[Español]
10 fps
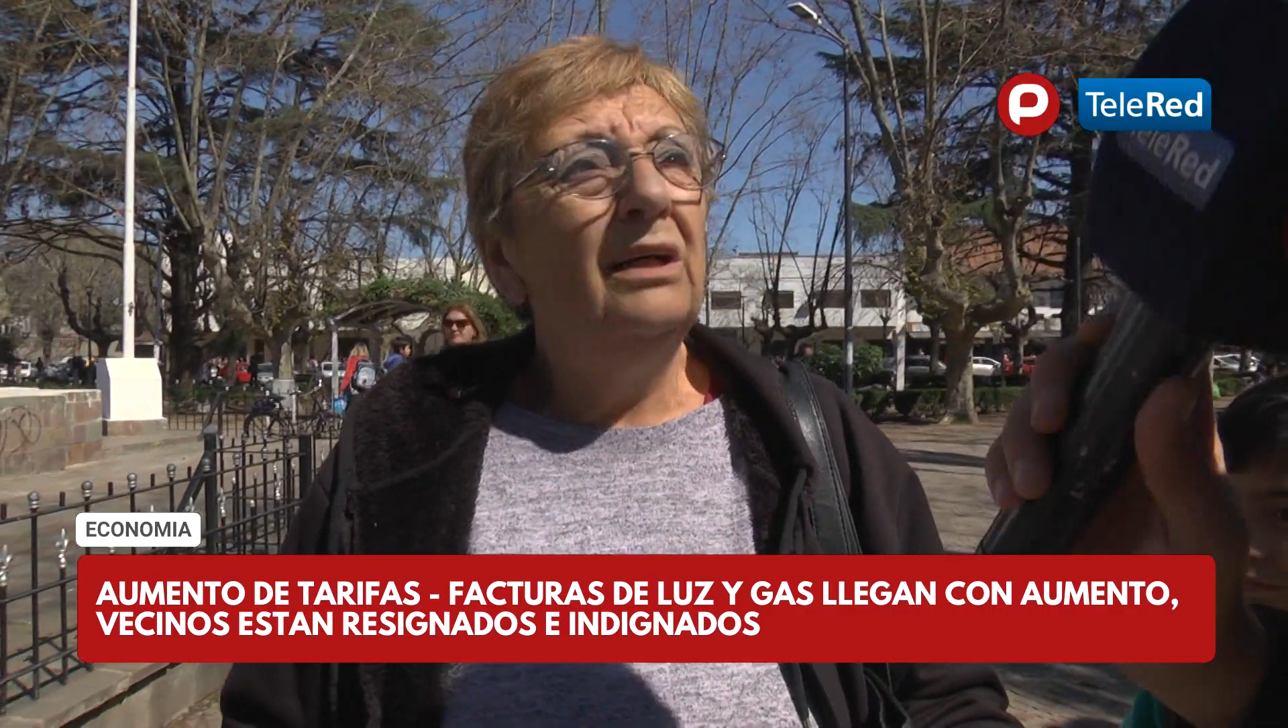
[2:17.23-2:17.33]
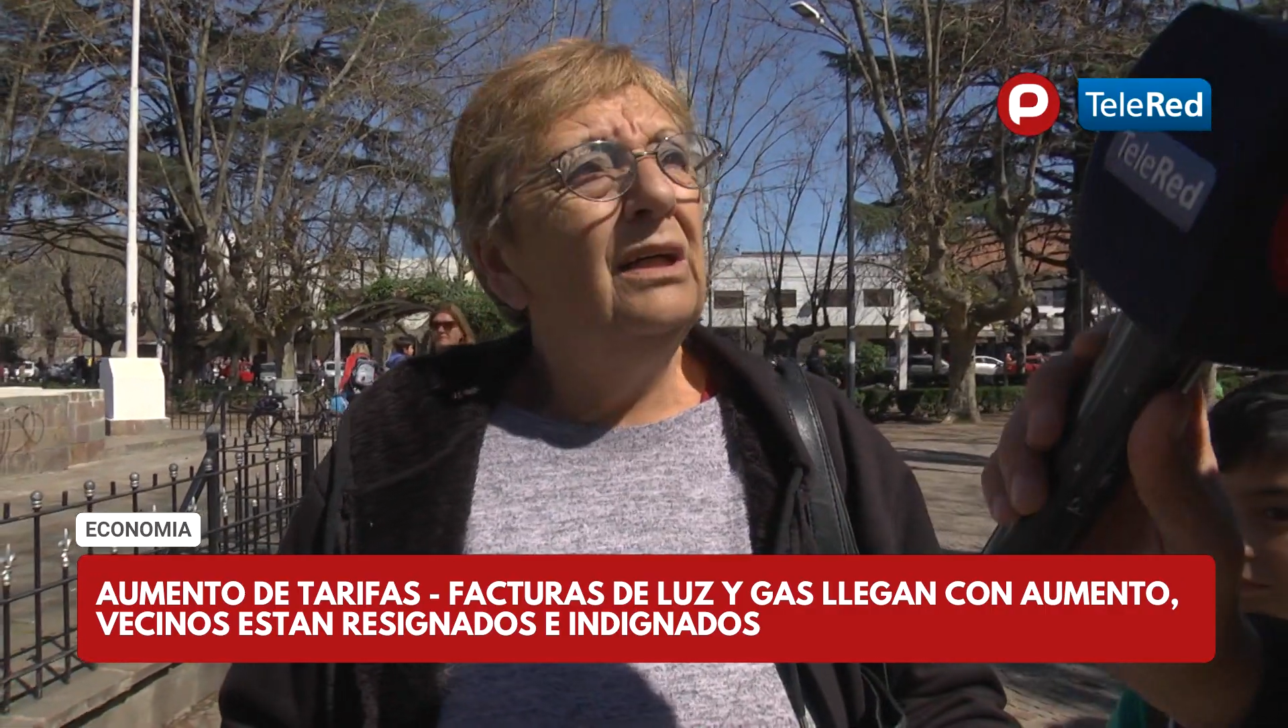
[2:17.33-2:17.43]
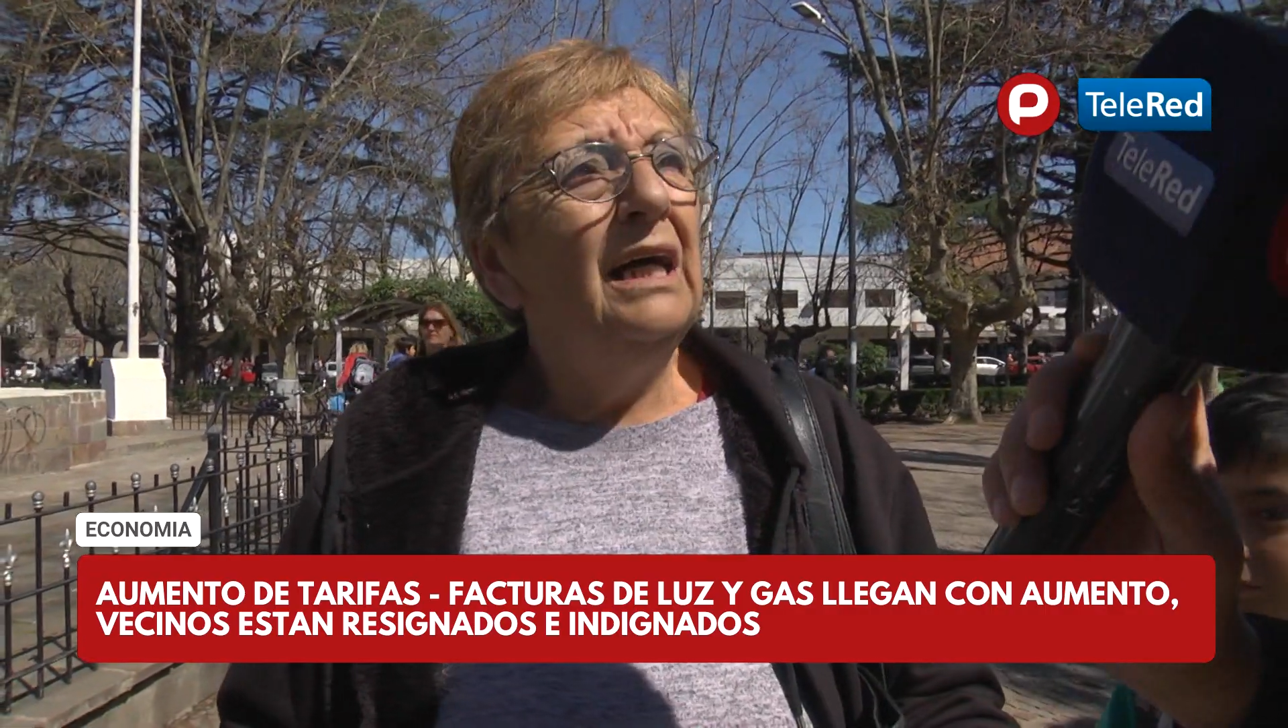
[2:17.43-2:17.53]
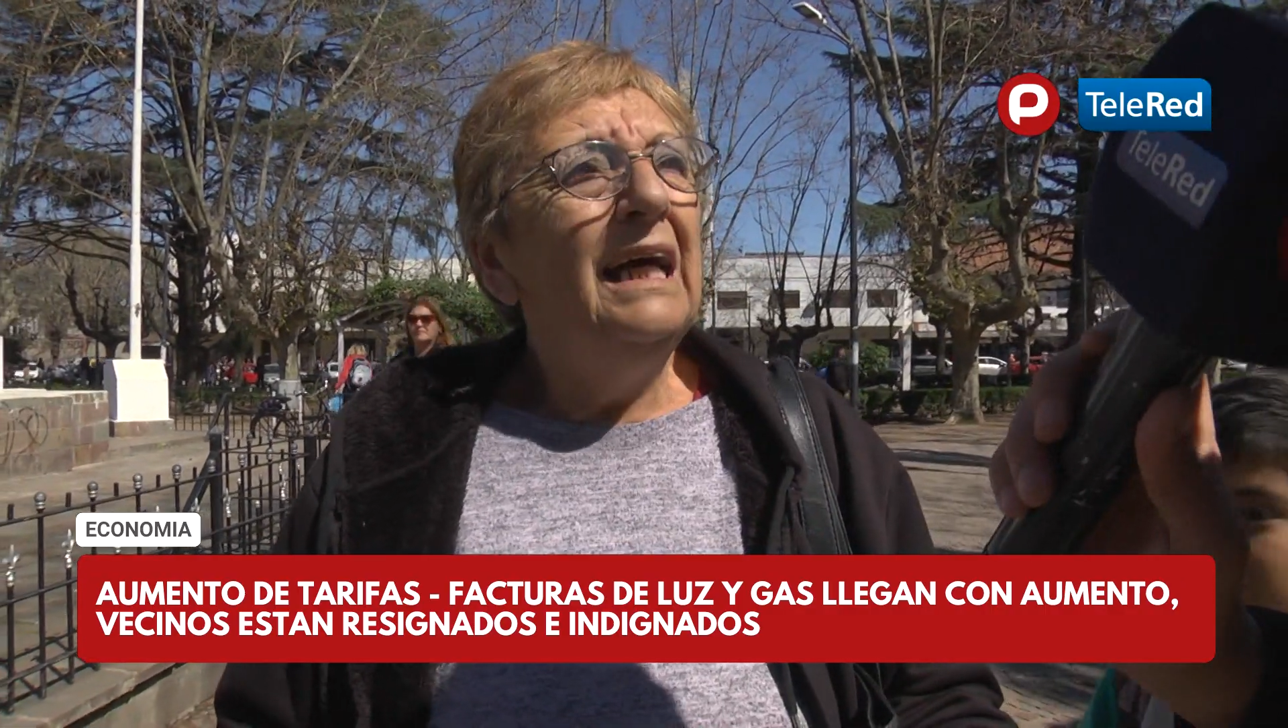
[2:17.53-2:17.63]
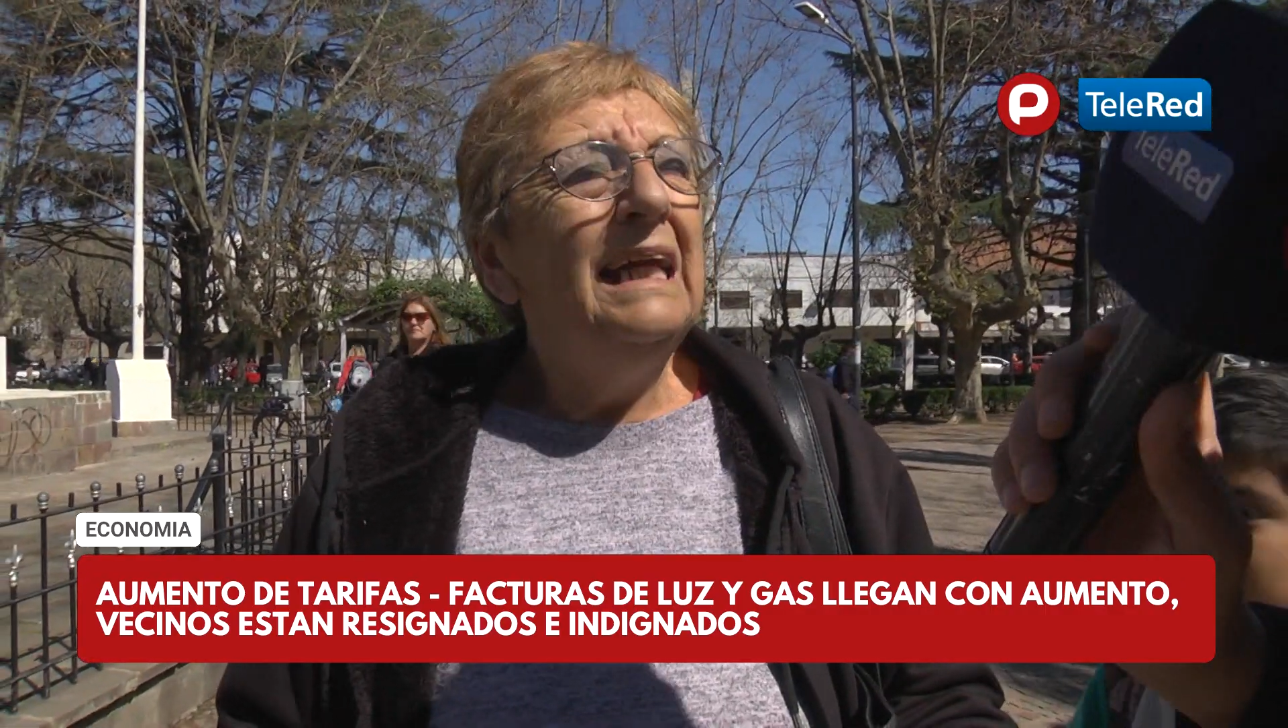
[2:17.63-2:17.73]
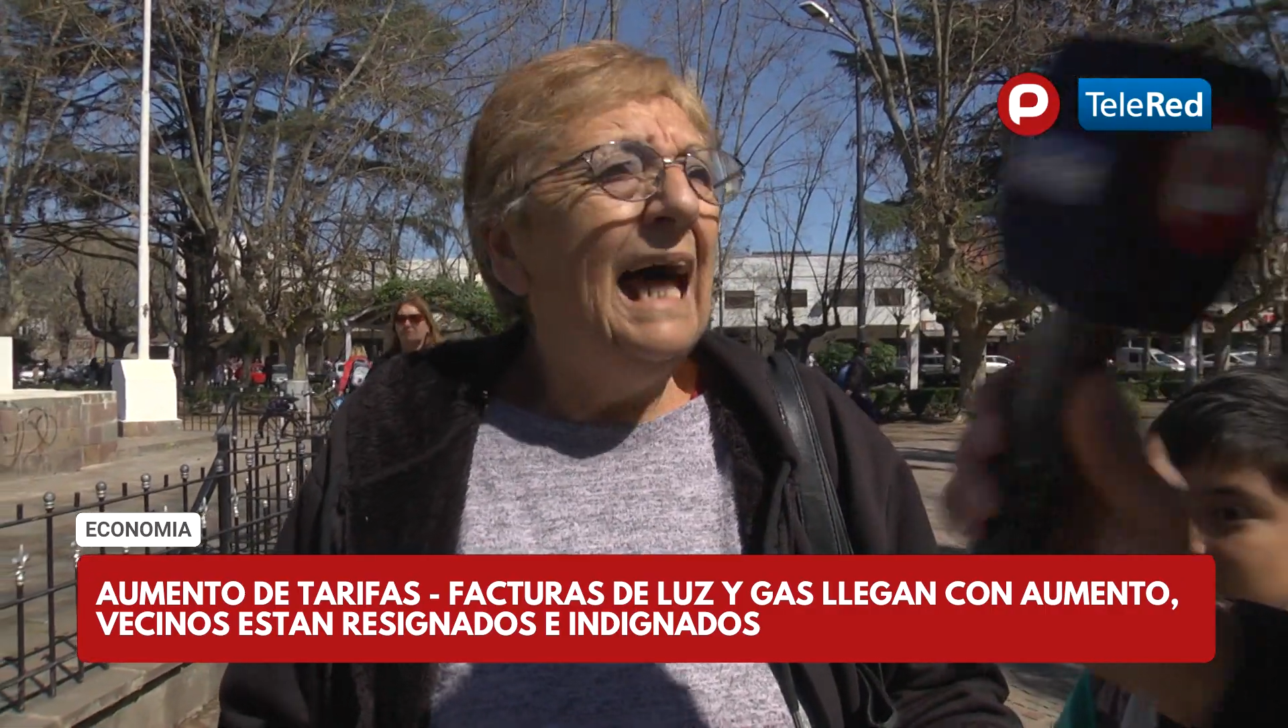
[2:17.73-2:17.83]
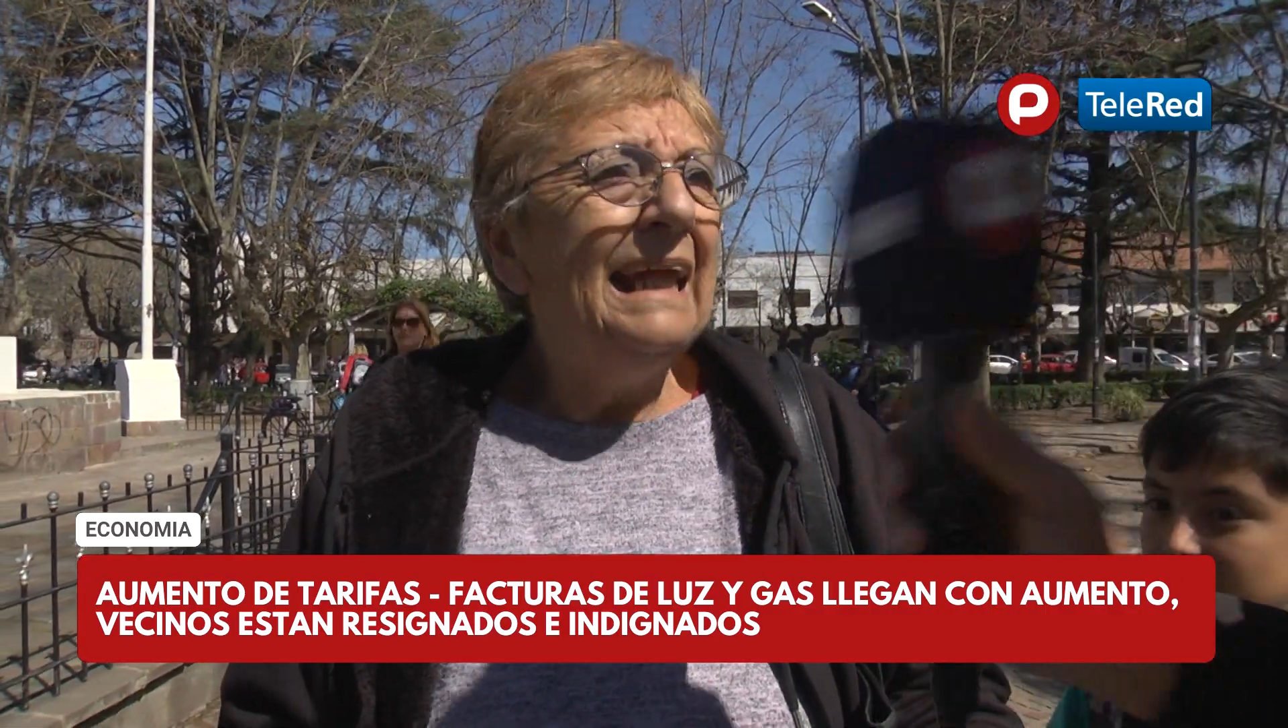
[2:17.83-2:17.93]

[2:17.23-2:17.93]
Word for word: nada entonces.